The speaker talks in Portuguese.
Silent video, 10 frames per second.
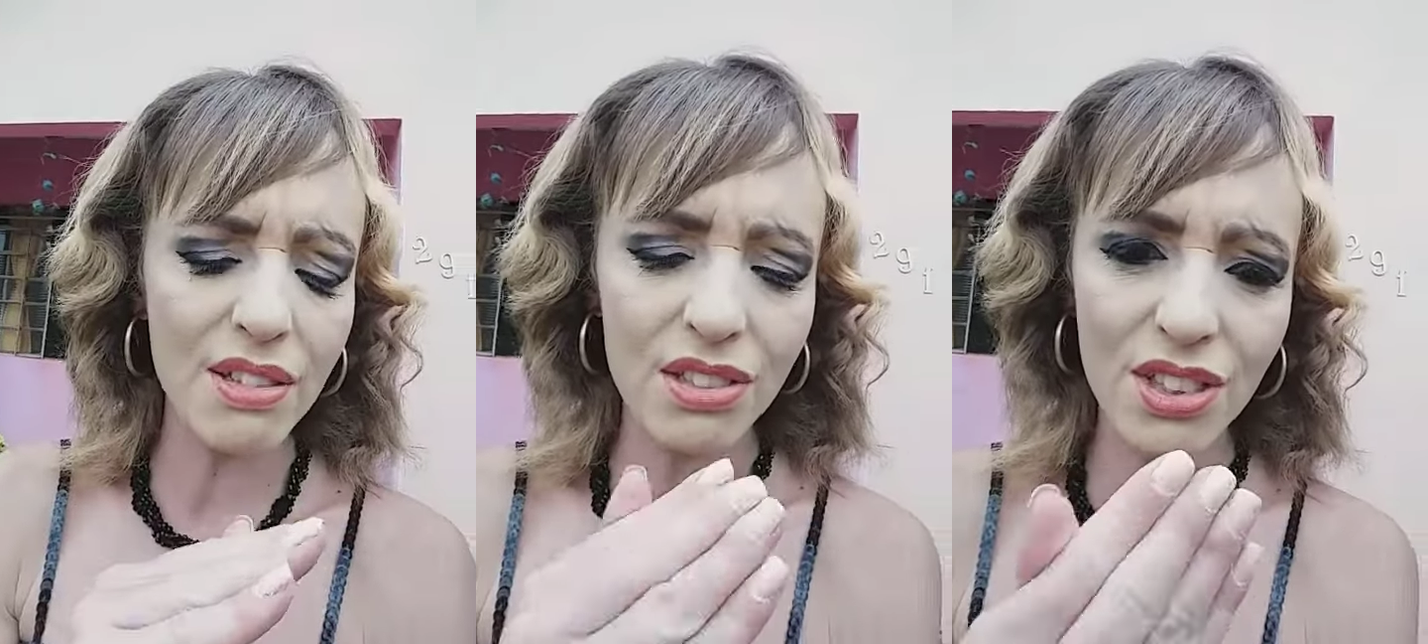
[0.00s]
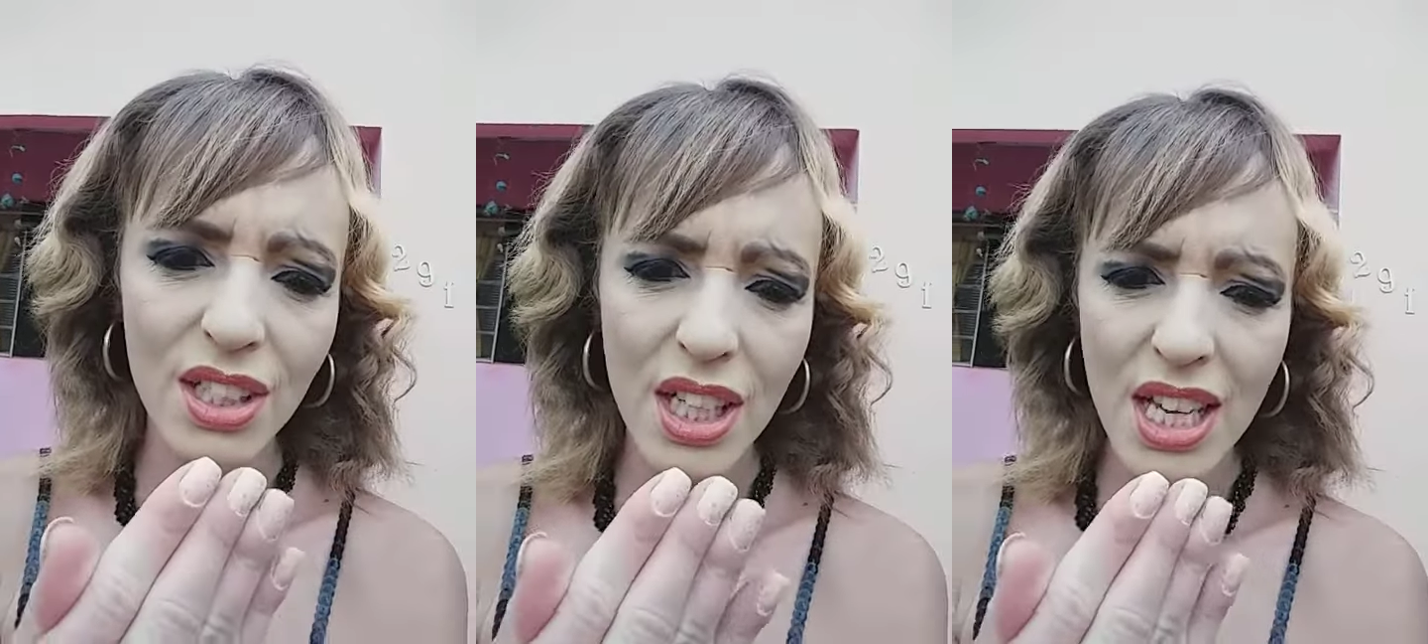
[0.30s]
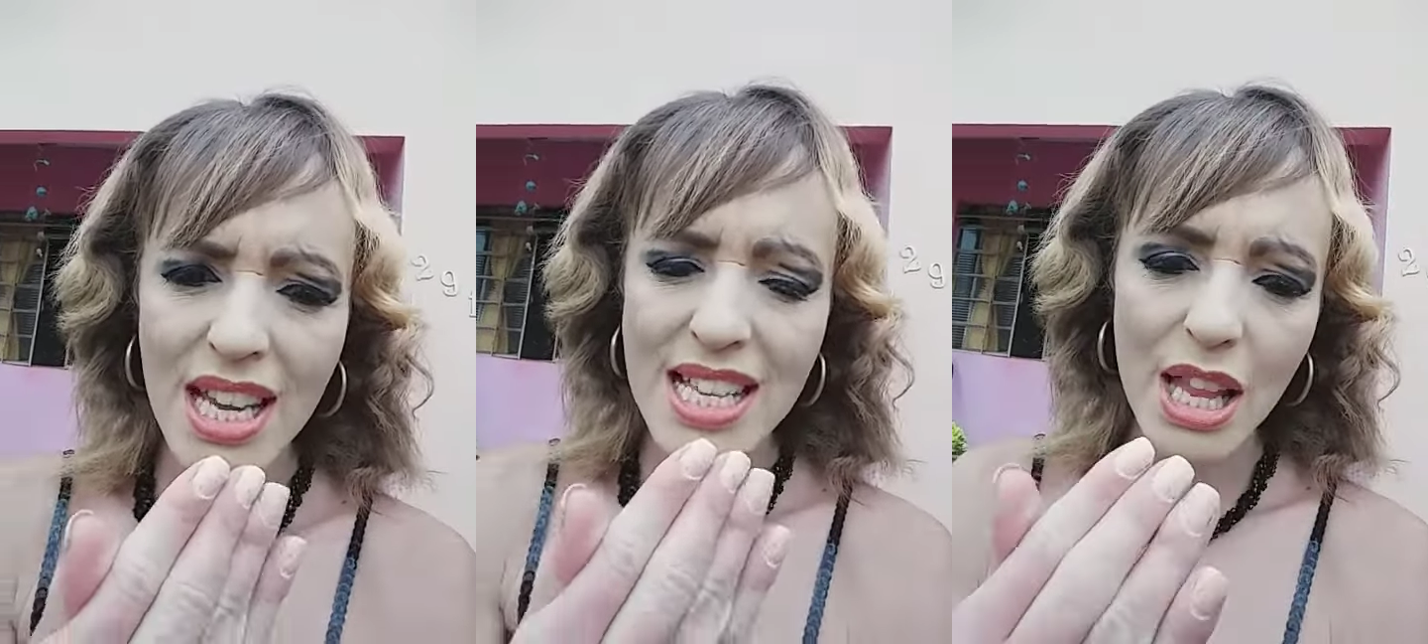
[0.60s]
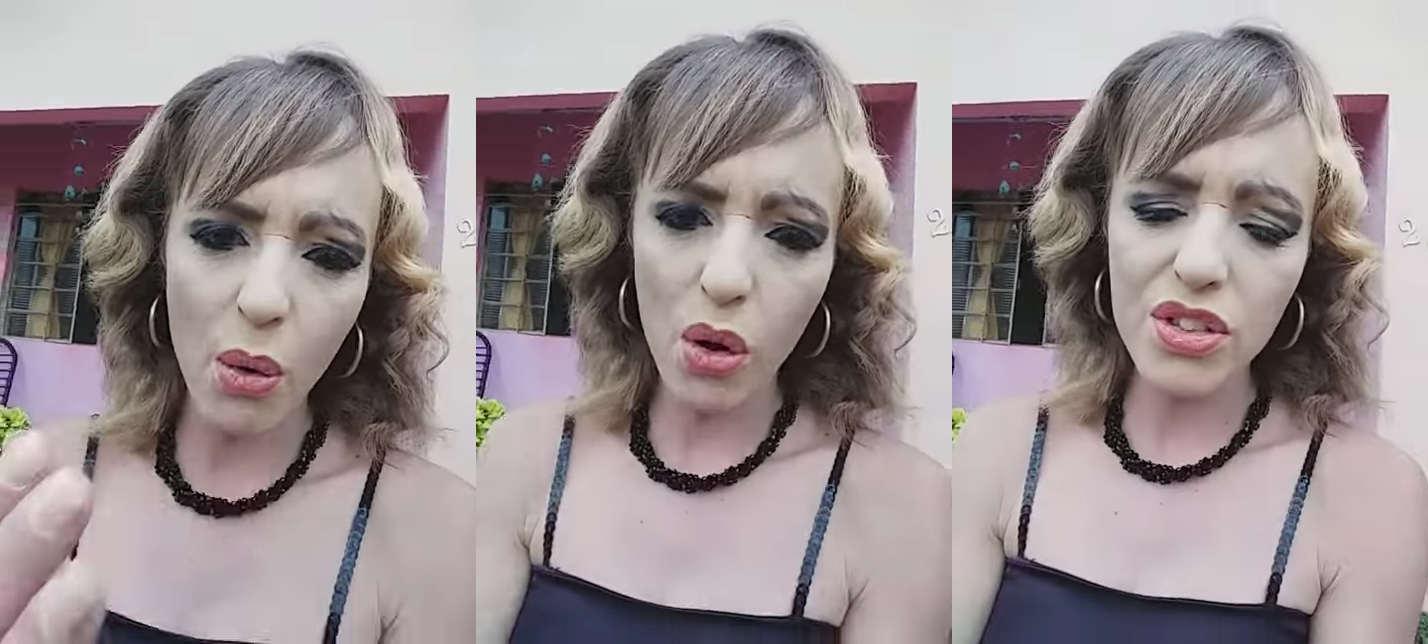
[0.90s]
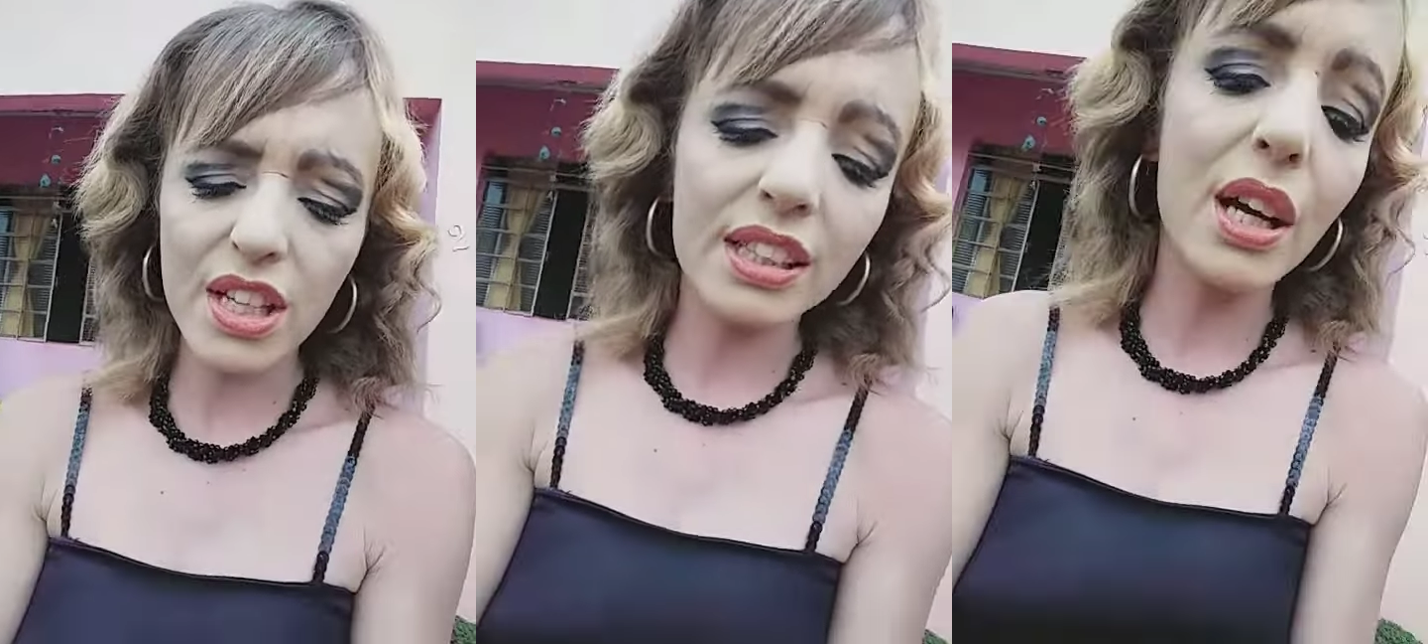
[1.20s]
gente. Não
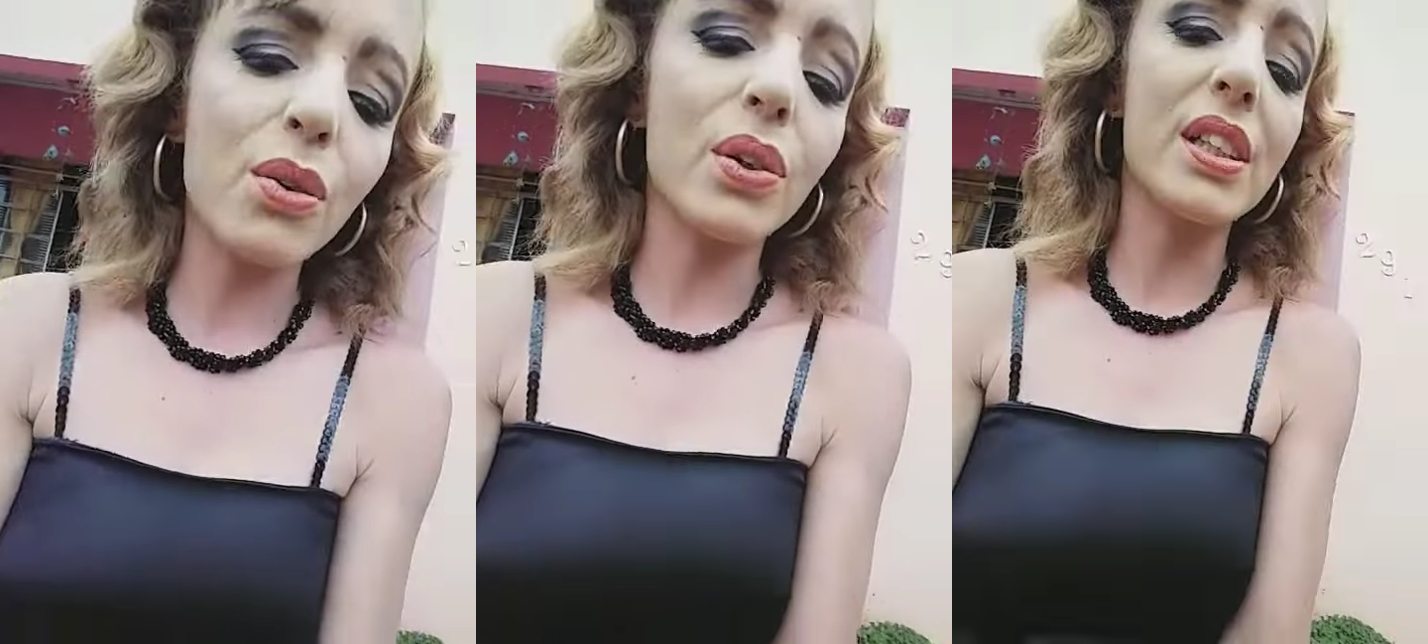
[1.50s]
gostei da cor.